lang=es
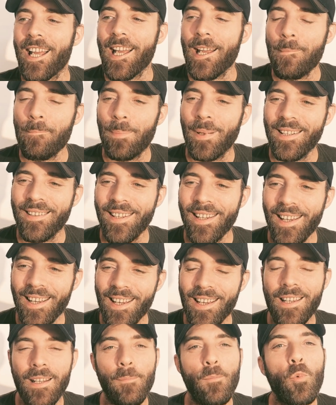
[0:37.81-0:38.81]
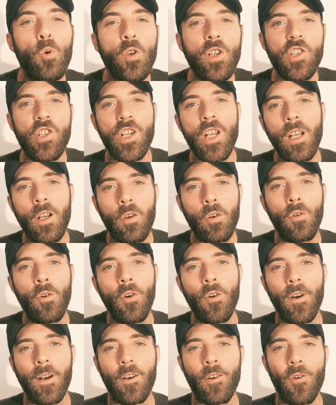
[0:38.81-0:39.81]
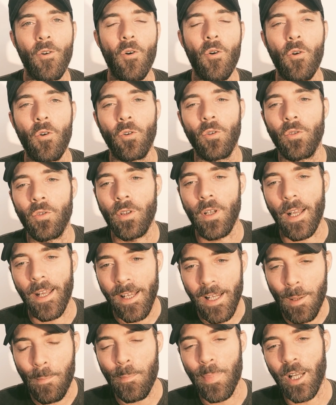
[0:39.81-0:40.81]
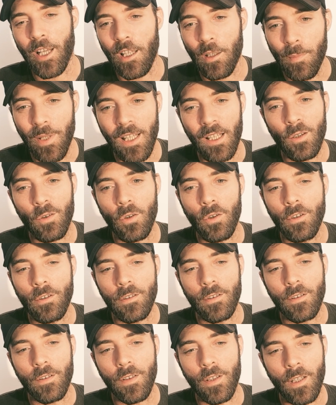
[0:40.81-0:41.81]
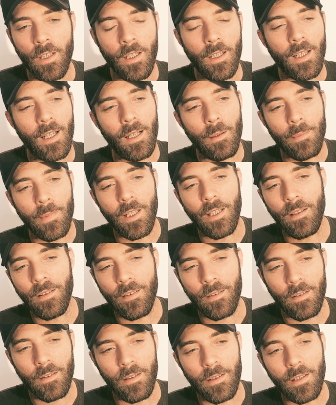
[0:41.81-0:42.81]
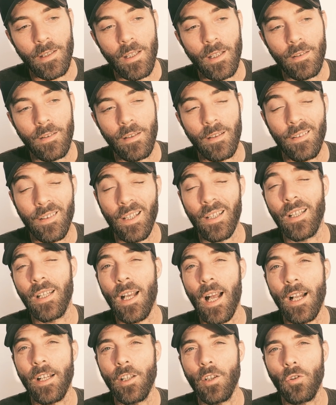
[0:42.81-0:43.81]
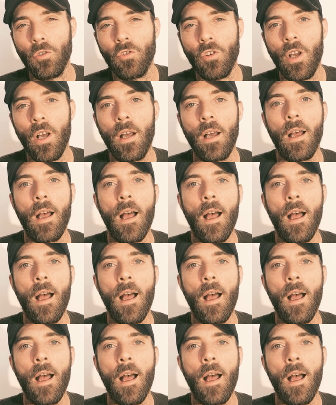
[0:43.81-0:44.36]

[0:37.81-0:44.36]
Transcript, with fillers: Empecé desde muy chico con el emprendimiento, ¿sí? A mis 17 años